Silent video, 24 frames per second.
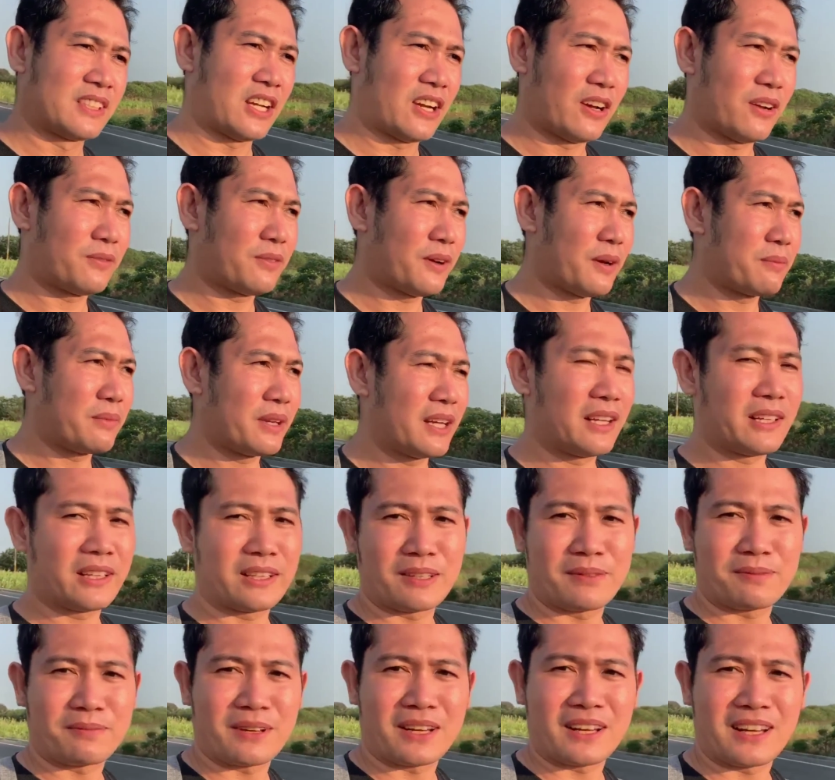uh, family
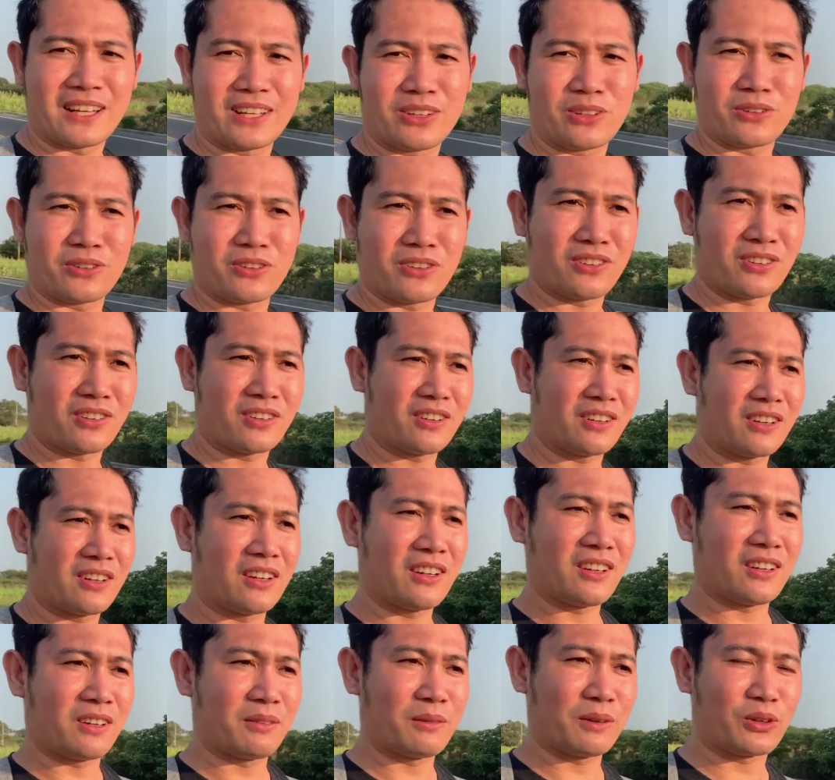din pala yung
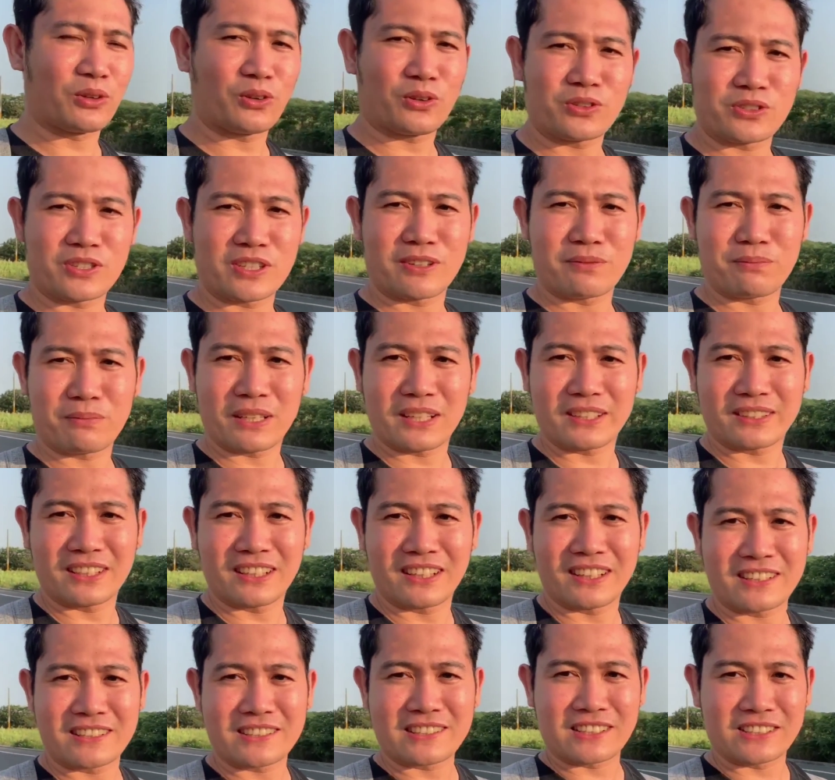magko-concern pala
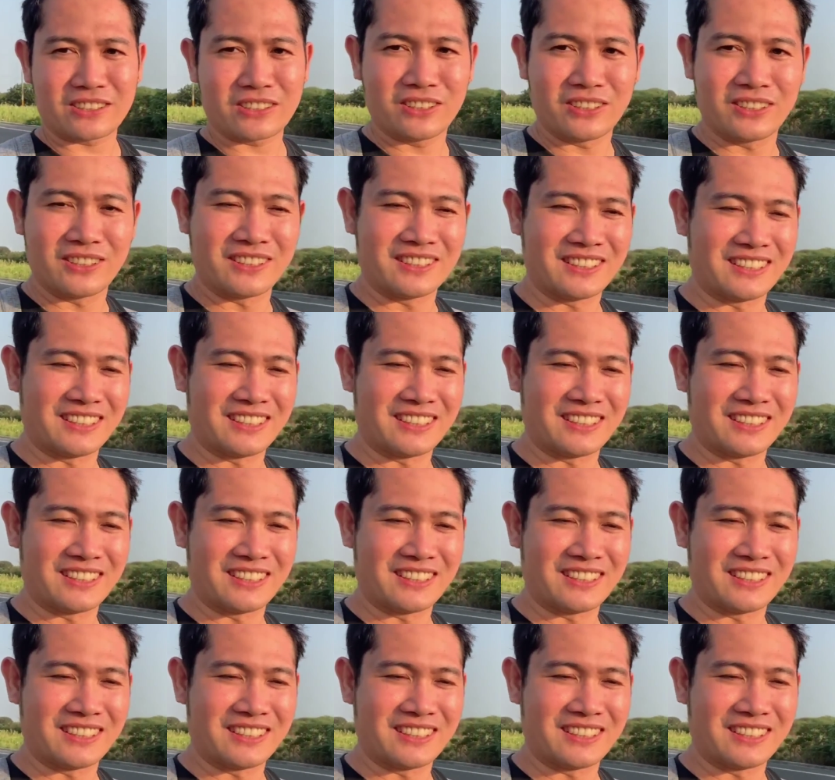talaga sa'yo